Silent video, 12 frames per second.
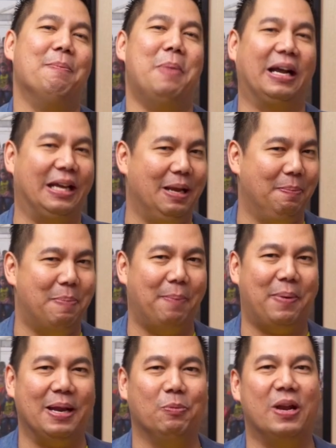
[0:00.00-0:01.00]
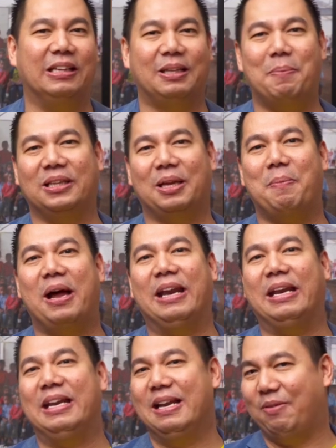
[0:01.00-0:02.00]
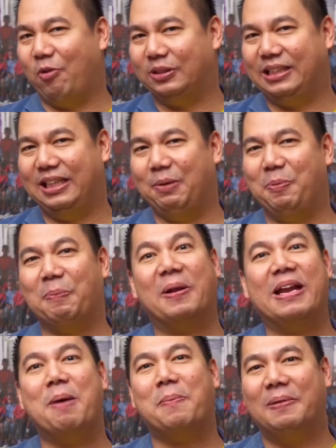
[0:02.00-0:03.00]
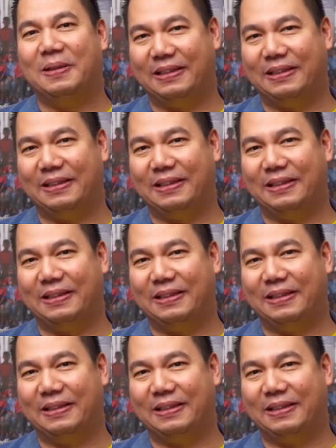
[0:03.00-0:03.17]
bagi Bapak Ibu dan teman-teman Positif people yang